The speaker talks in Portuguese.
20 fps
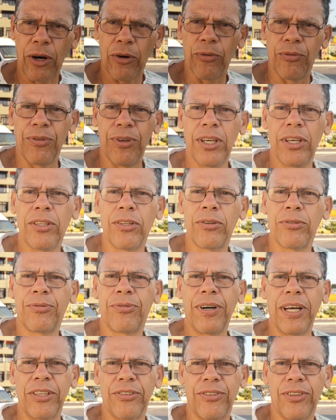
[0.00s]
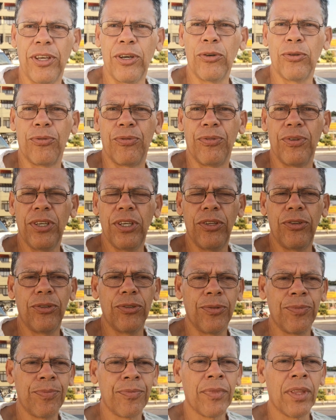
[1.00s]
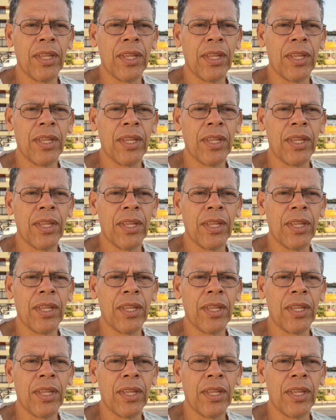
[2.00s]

o vídeo, fazer o vídeo